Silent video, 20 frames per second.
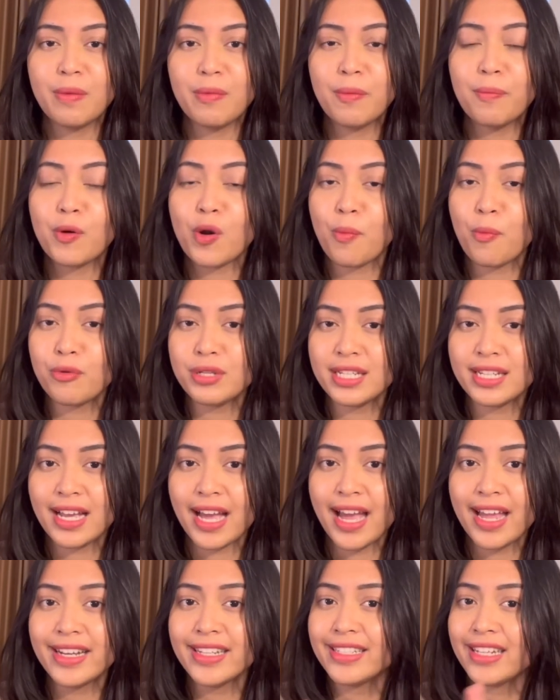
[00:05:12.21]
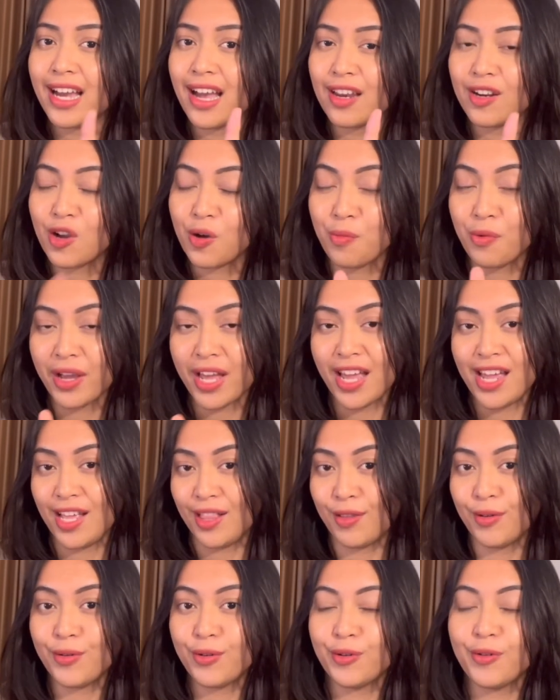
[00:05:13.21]
mempromosikan jangan ngomong
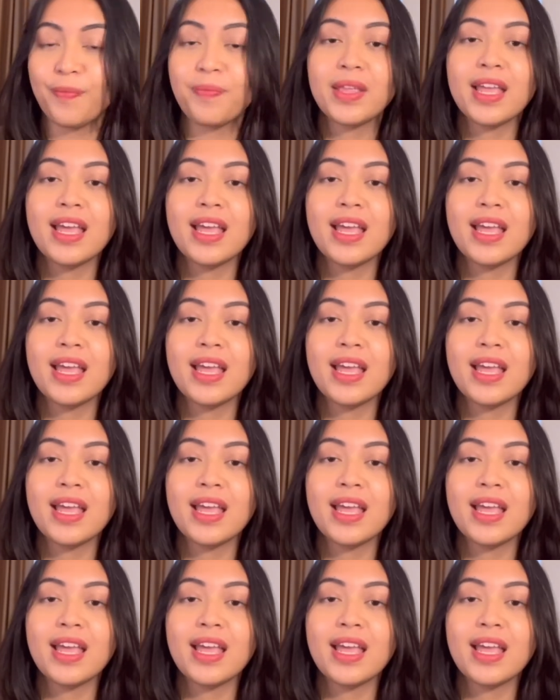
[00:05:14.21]
kayak gitu dulu